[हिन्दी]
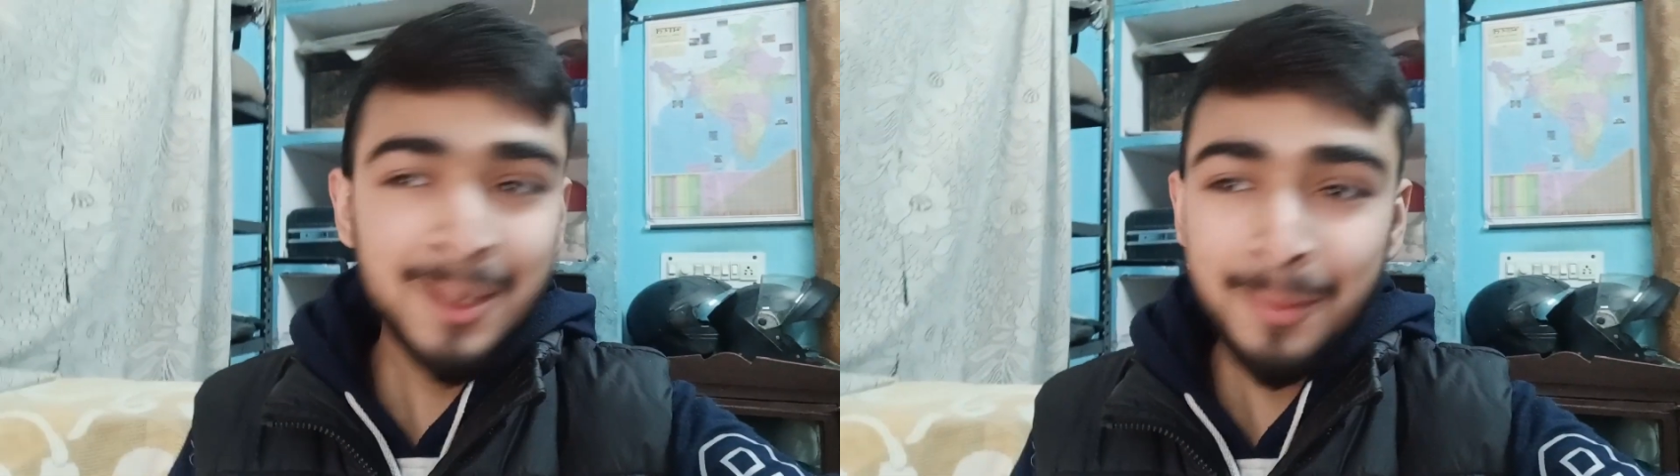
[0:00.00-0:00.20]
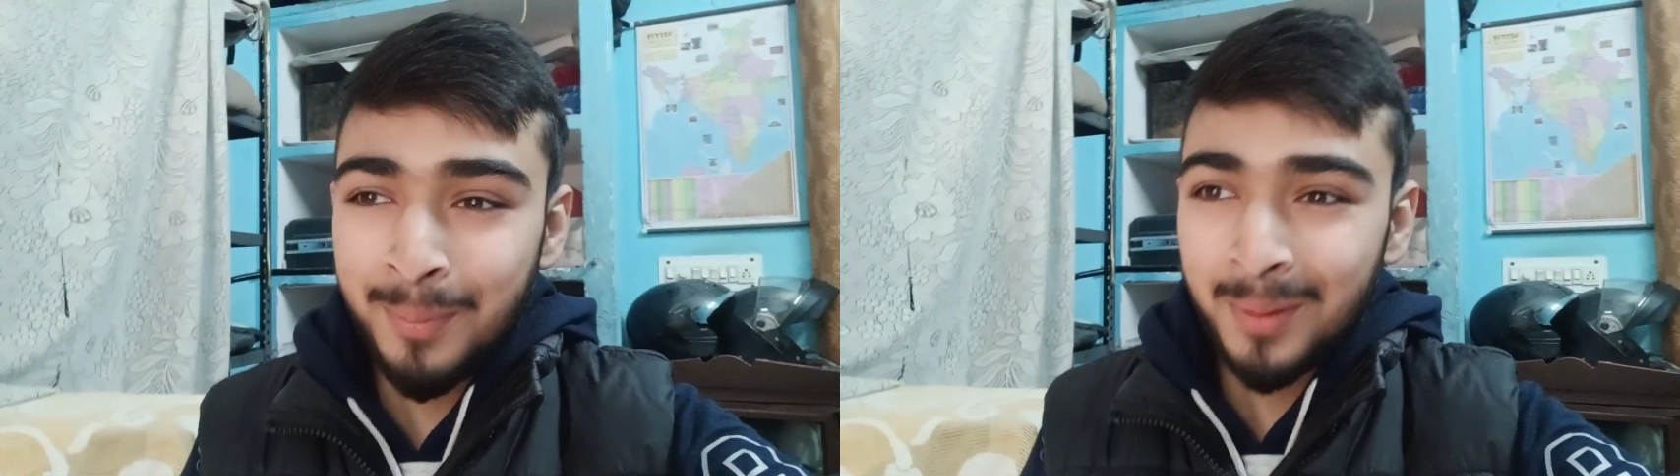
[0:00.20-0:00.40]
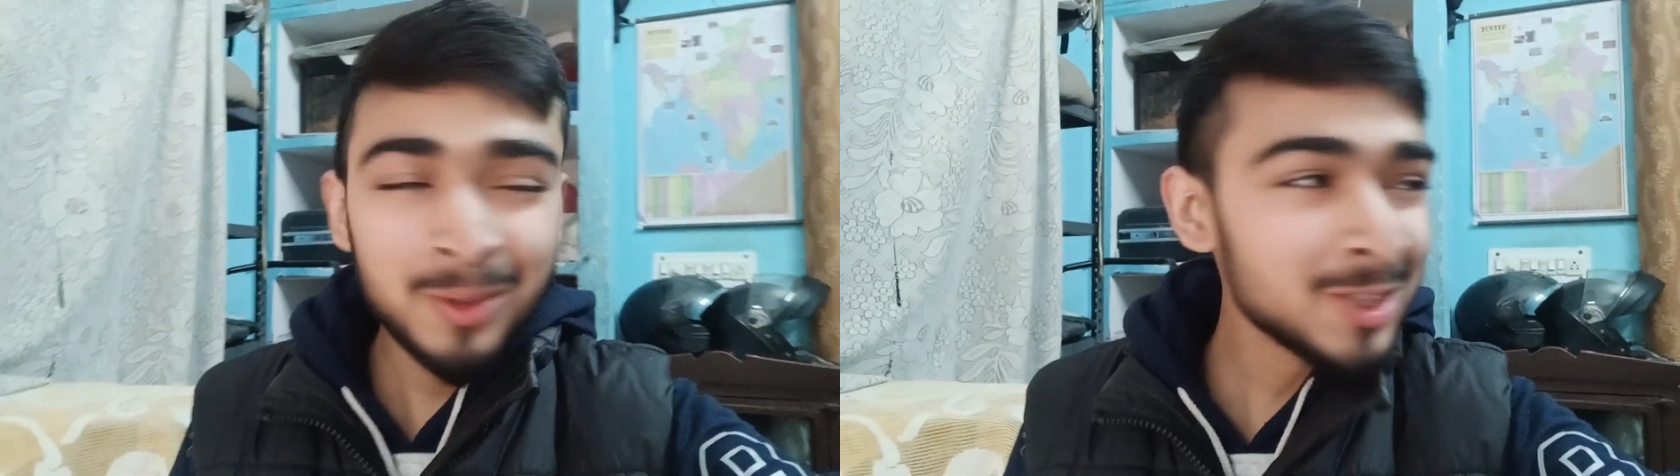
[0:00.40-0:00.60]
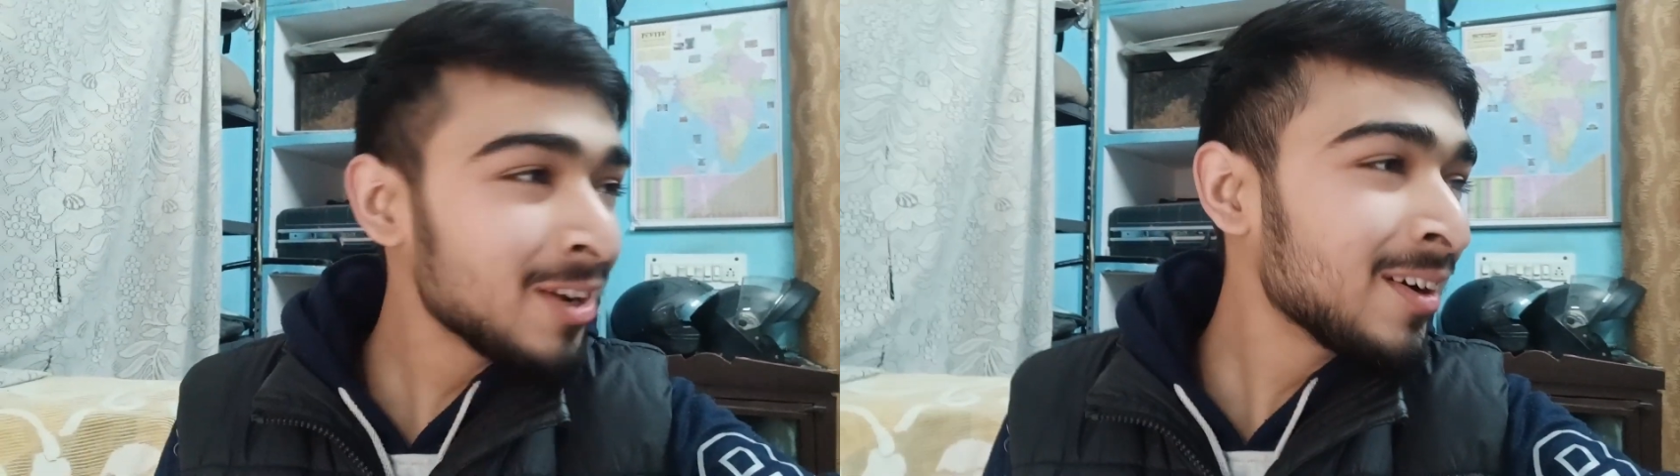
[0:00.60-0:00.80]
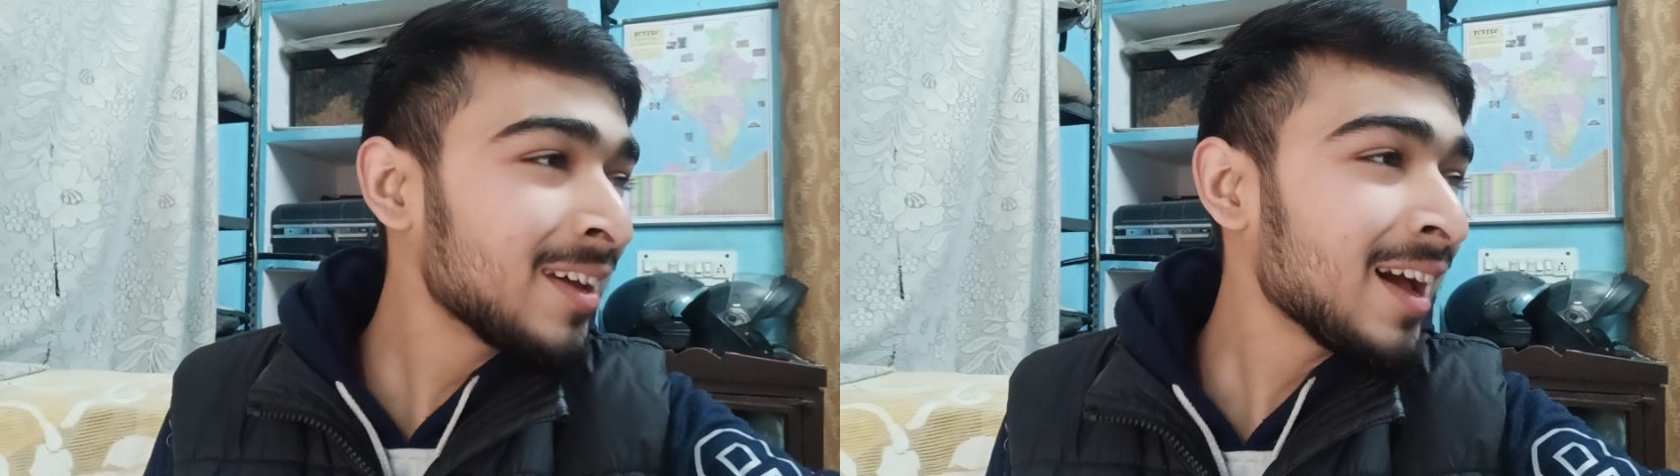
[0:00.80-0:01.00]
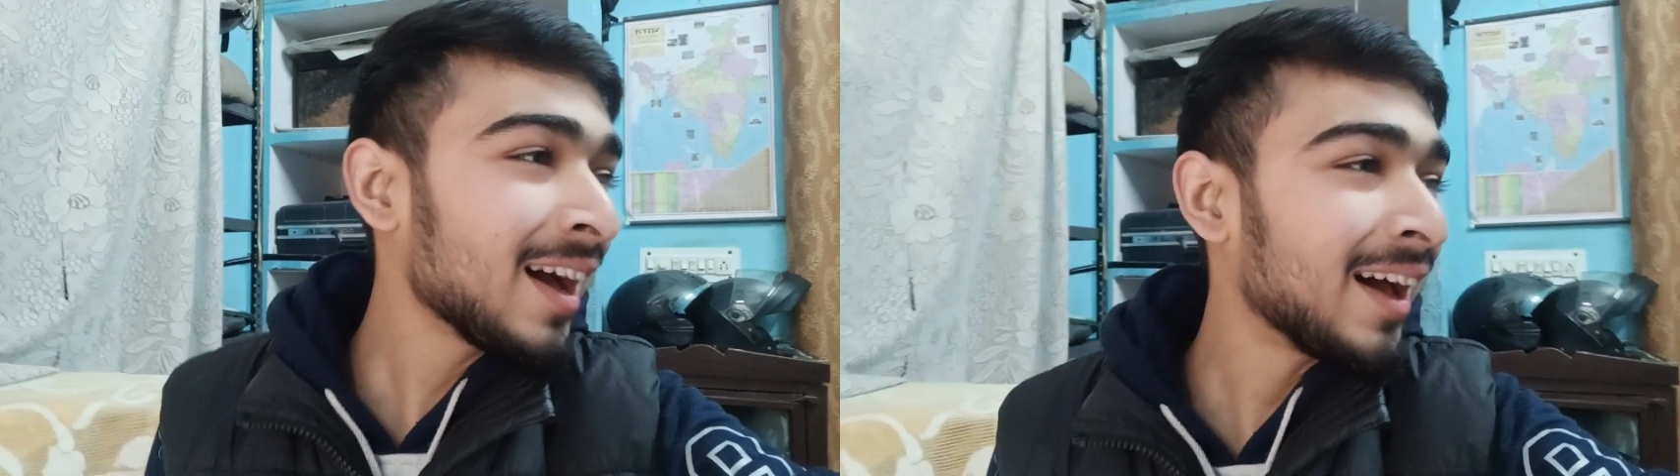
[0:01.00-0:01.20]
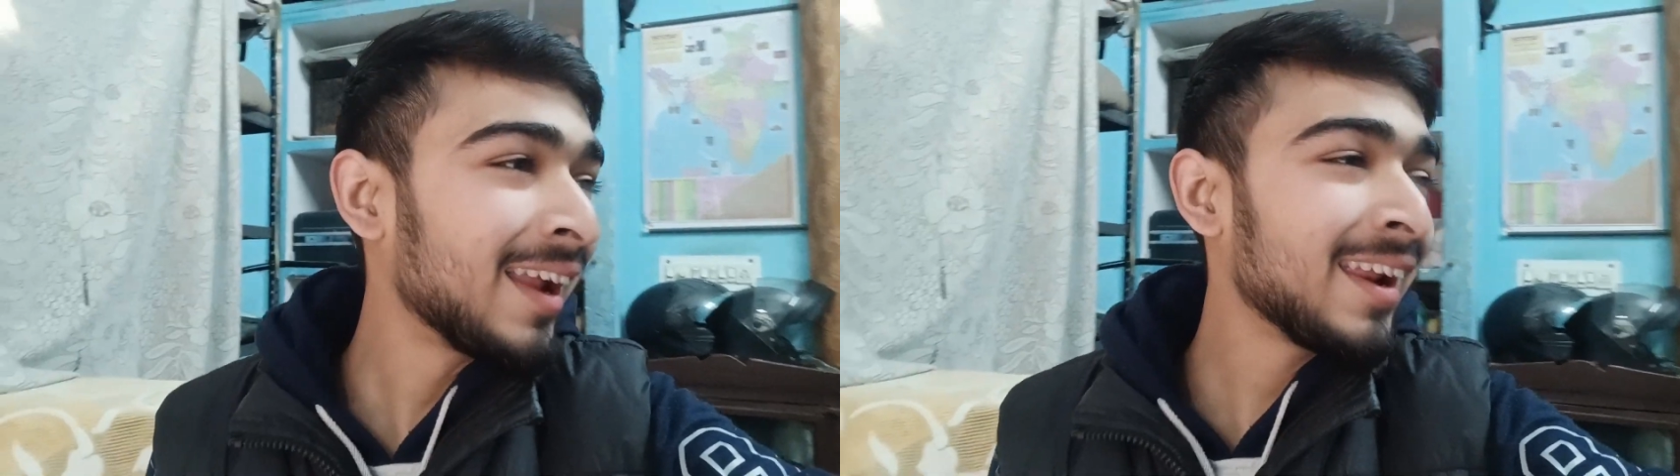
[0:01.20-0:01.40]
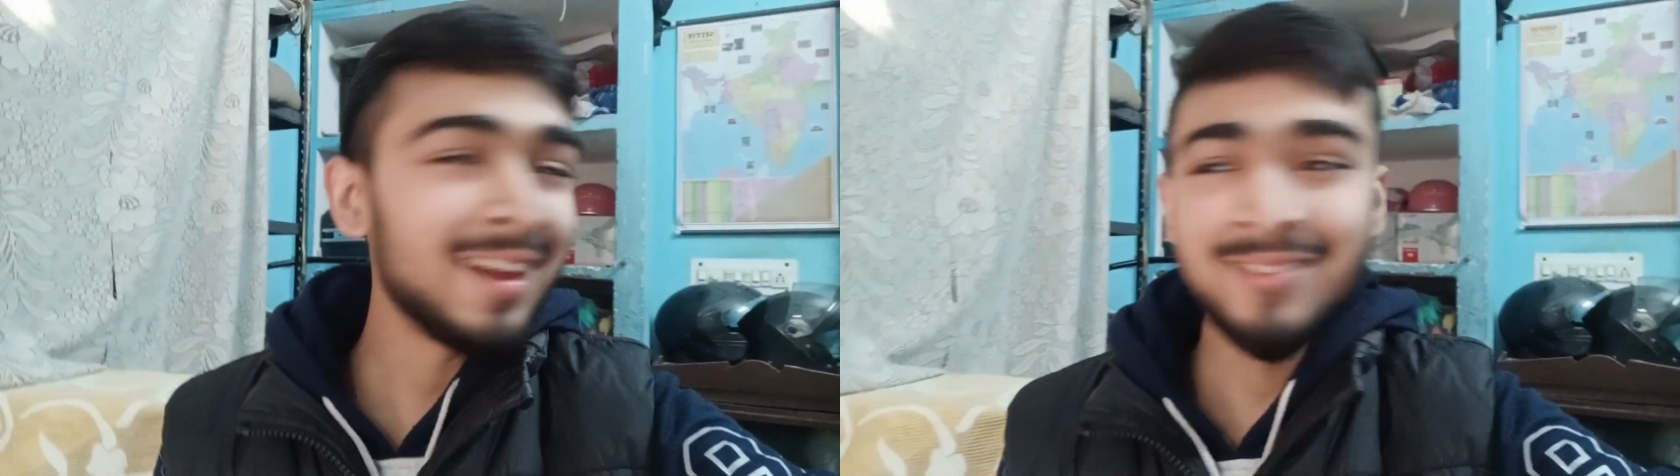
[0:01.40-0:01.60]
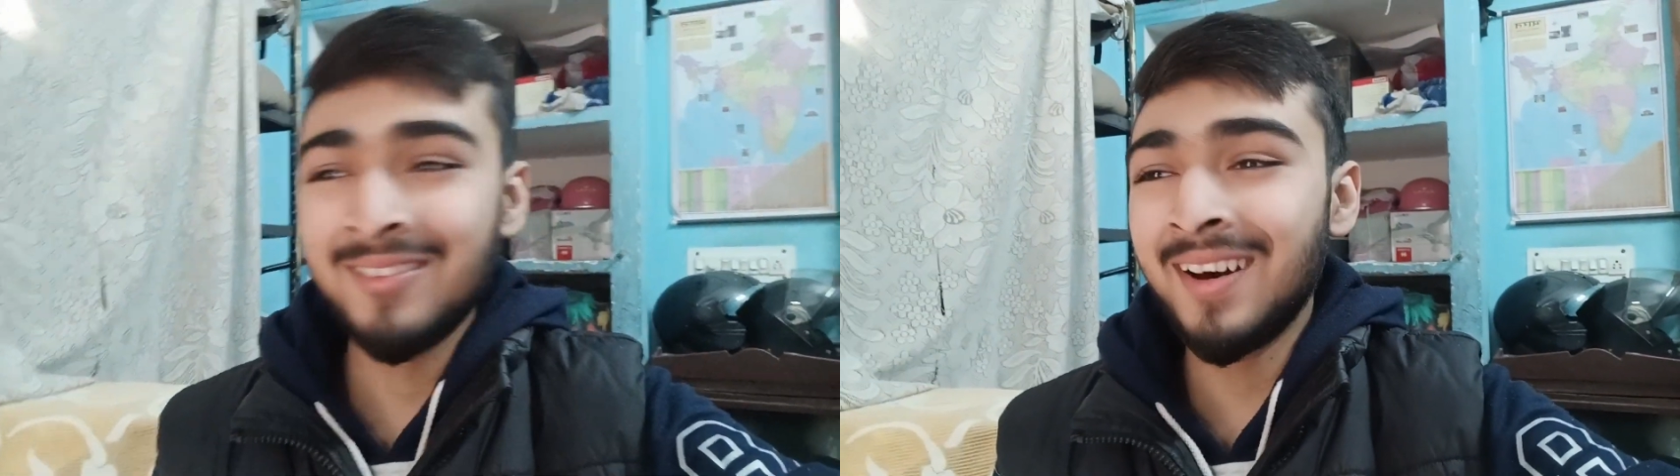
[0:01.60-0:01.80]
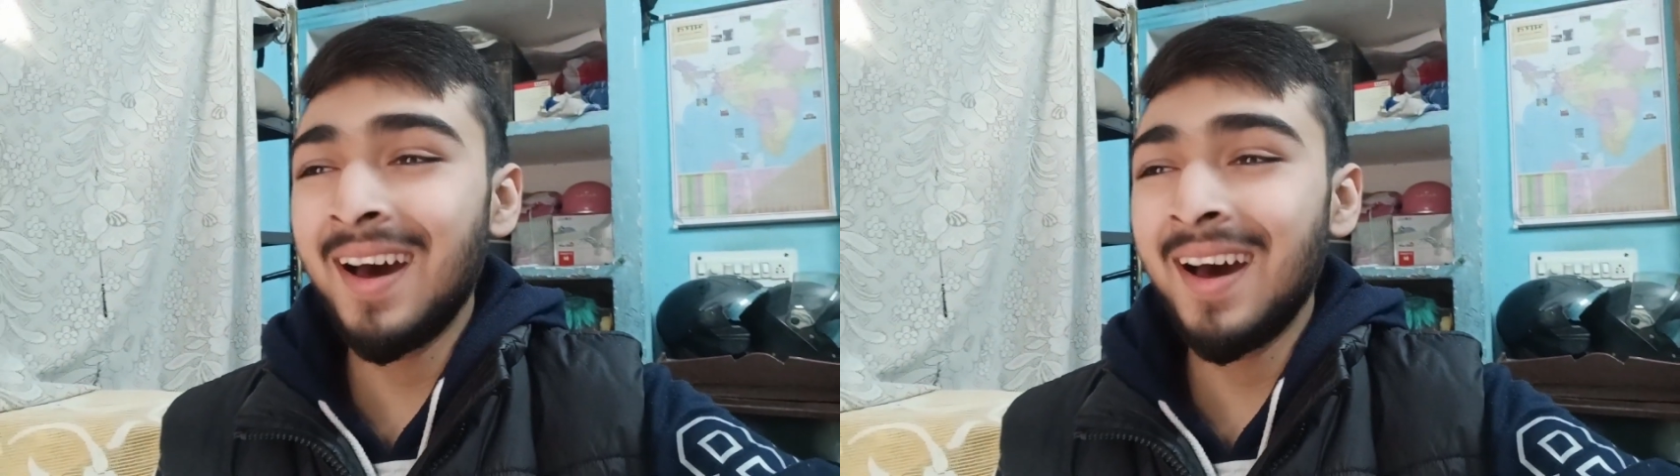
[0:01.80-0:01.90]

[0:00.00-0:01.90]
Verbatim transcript: अच्छा प्रमोशन हो गया अरे